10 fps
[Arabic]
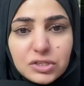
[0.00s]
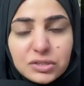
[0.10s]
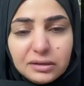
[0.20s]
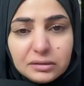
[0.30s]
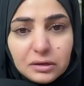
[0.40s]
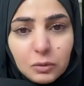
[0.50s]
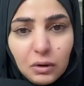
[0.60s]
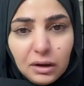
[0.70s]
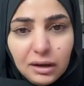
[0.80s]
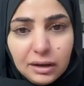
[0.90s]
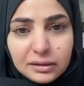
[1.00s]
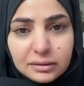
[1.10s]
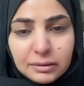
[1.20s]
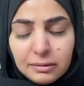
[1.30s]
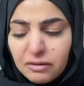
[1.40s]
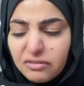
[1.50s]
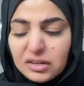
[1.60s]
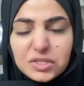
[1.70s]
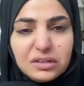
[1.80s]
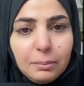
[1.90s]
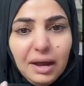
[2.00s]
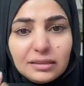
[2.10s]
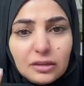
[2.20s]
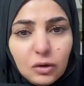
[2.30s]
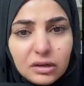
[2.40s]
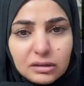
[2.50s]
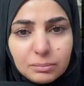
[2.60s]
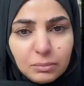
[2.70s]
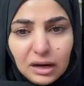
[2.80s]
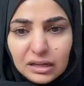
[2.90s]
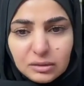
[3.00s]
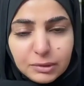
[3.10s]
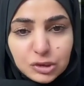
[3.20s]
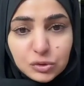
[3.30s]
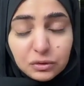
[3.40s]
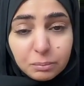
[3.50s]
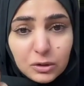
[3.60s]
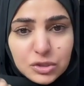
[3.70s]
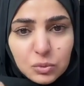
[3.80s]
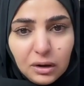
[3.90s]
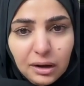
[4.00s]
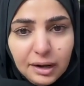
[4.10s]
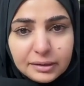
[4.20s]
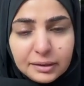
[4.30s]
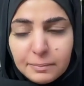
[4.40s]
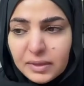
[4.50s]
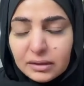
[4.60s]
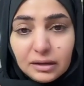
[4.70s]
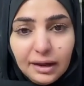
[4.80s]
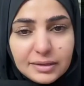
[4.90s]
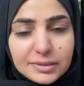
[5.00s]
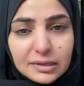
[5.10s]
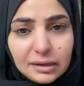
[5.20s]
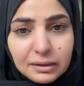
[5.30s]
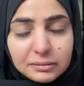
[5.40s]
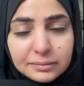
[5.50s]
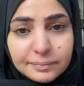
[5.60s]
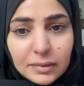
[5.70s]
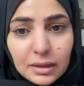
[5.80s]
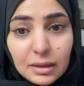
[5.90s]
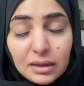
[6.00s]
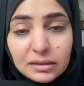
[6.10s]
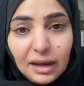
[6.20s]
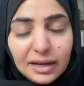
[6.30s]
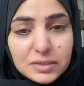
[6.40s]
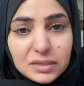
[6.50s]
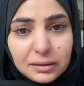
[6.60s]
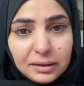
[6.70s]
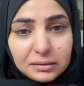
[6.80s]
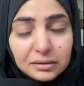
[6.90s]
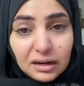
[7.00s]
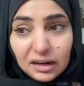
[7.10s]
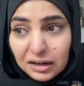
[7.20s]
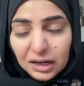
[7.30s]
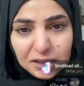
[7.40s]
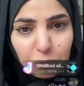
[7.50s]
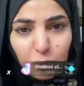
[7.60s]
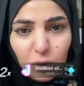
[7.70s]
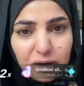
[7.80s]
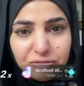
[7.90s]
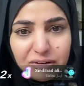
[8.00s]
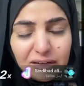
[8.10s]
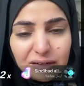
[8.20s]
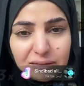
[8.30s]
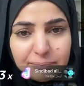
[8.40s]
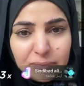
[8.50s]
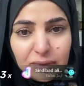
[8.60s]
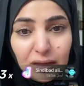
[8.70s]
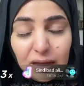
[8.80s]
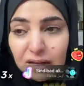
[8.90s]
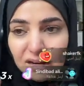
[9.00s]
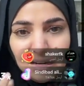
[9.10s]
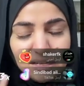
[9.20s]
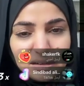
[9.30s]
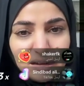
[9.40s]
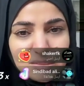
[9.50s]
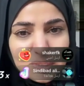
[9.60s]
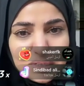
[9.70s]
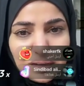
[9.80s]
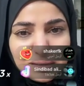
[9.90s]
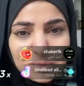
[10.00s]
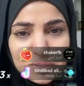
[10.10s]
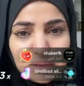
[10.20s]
بوست عندك واحد في السناب حتى لو كنت ما كنت مشهور بوست واحد تعزية تعزية ترى للحين مو موقفين للحين غزة